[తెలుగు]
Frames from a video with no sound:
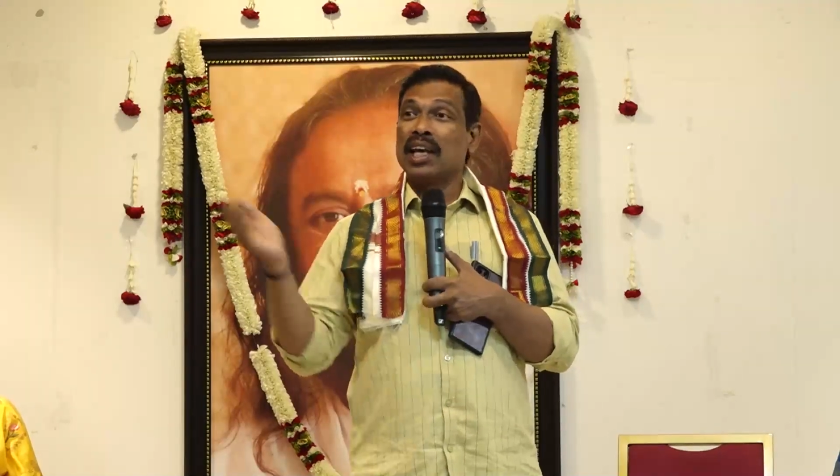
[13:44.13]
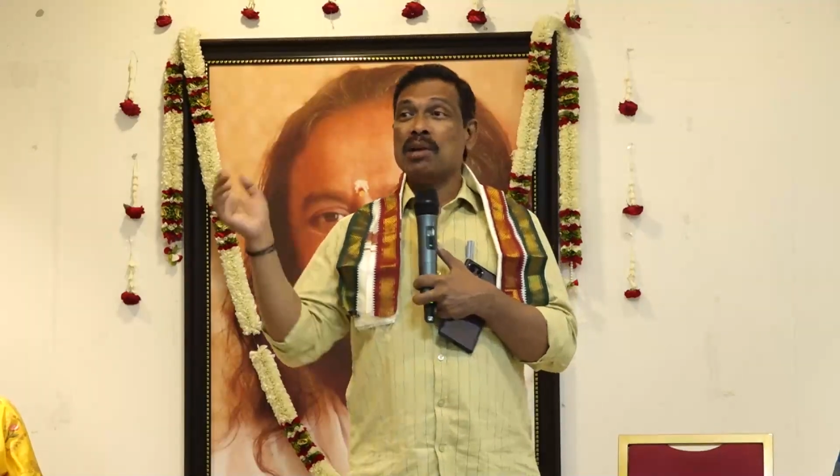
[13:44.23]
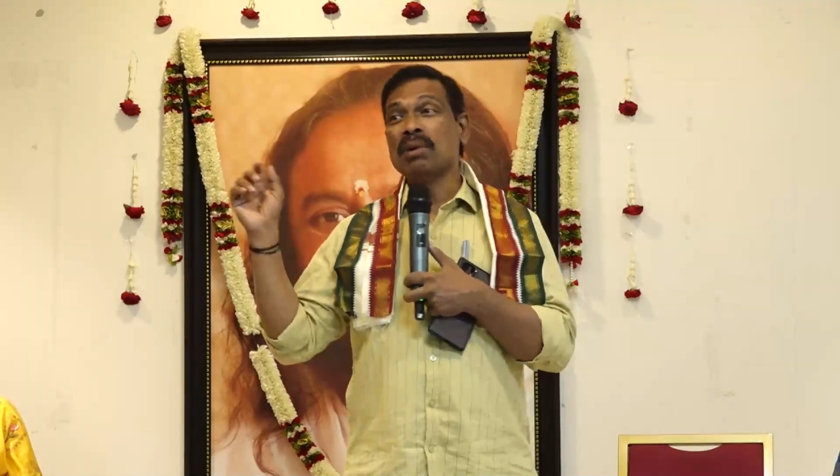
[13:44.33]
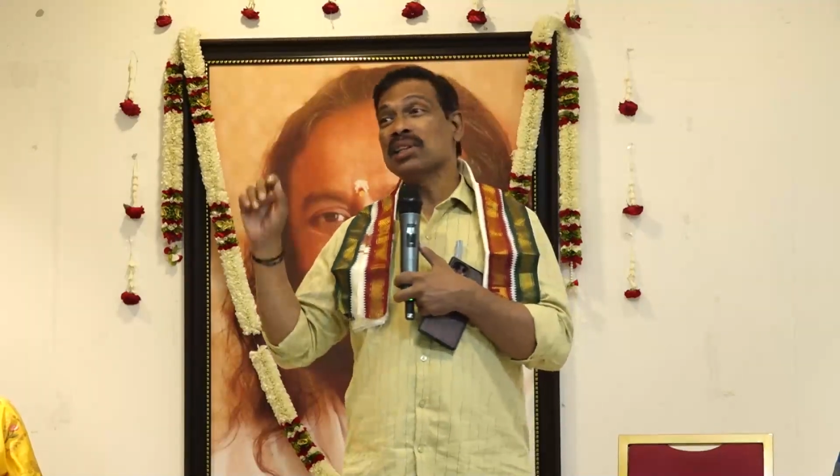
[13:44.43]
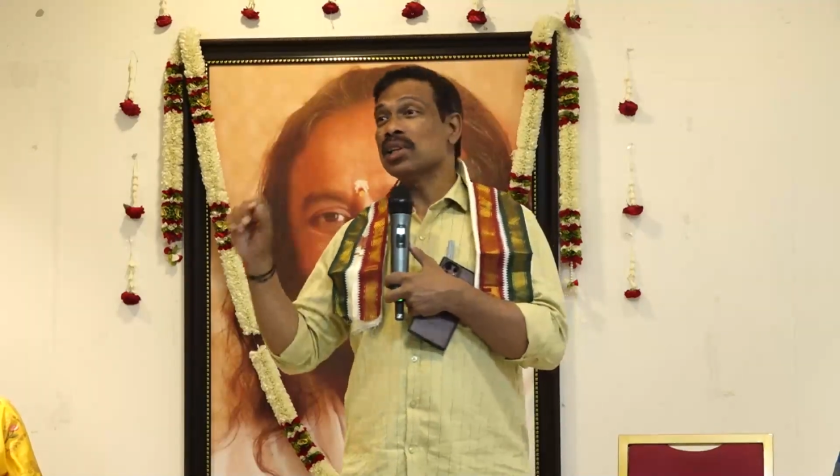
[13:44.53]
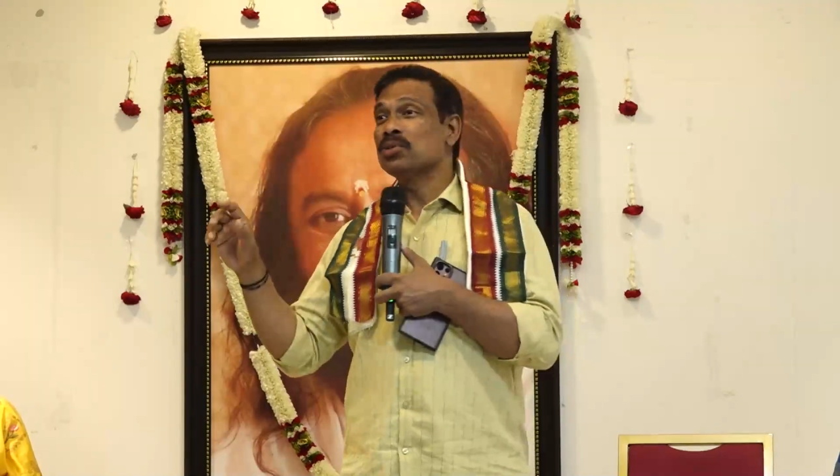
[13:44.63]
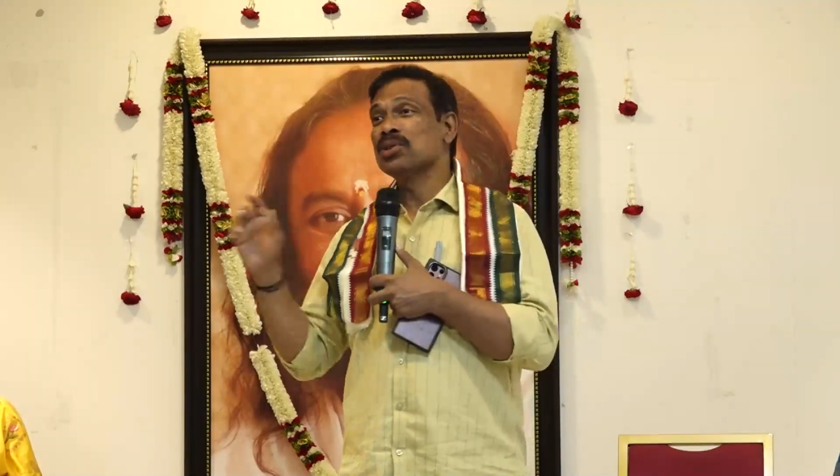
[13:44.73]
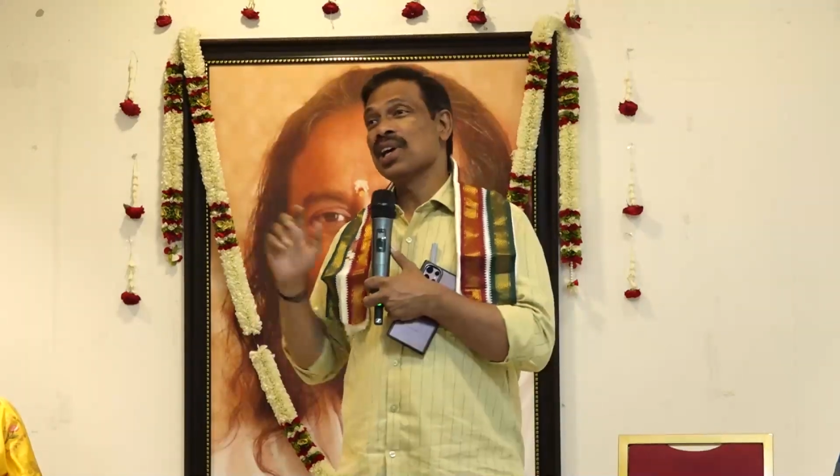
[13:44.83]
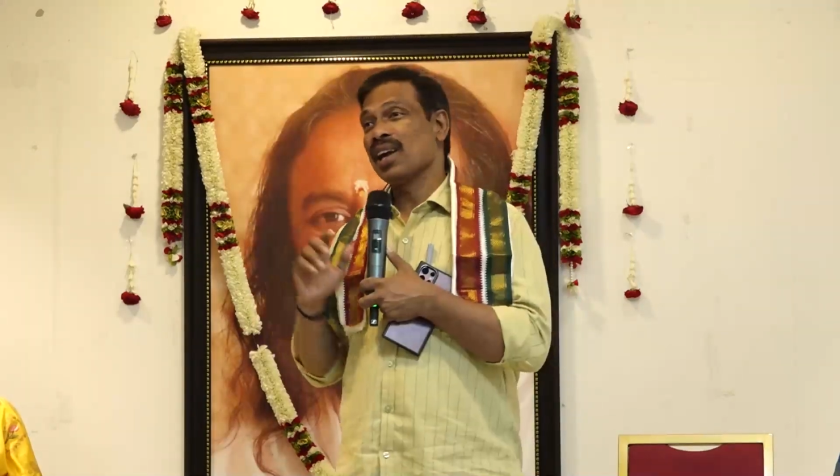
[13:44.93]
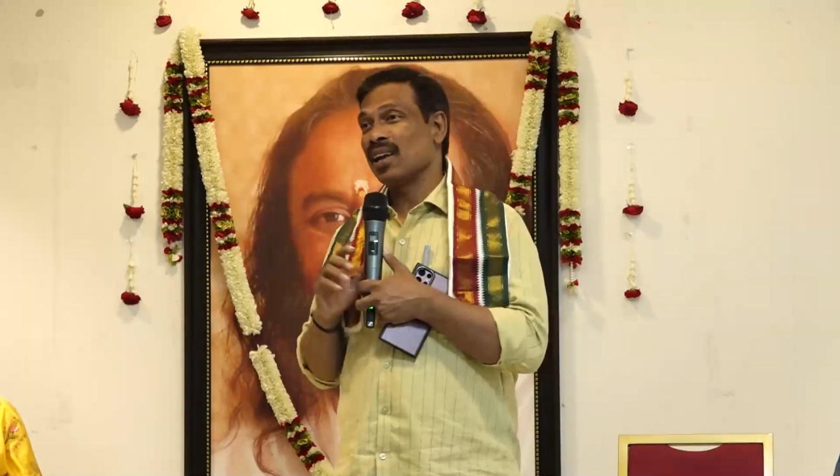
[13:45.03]
హేమంత
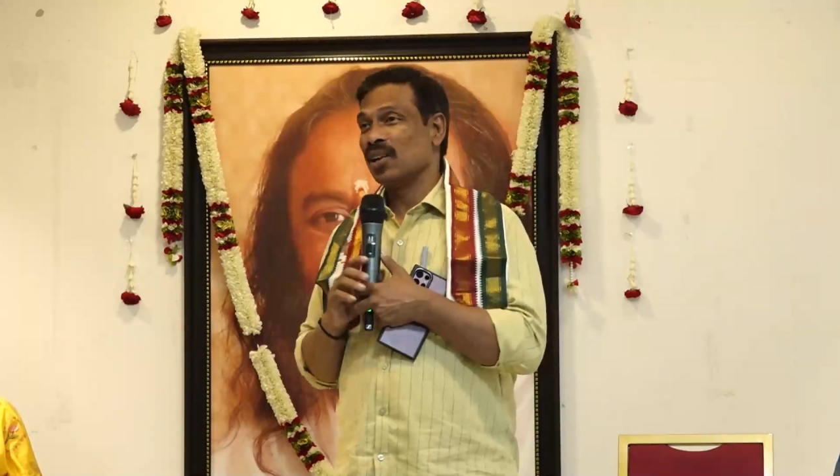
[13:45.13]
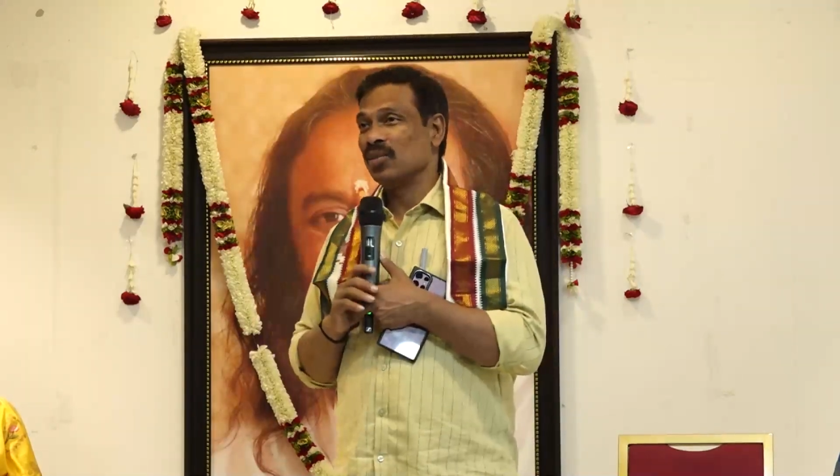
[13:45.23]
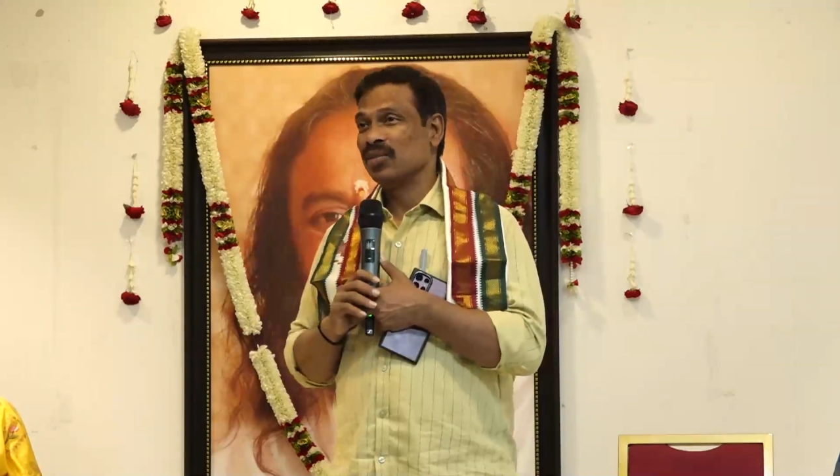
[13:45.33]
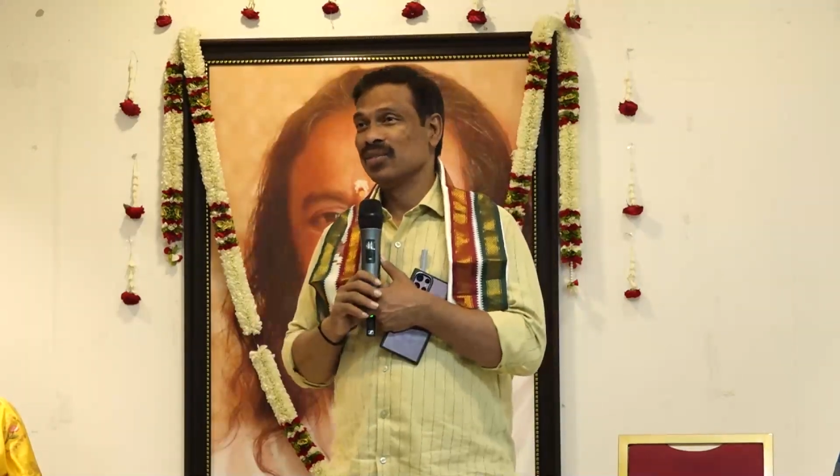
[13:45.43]
తుషారాలు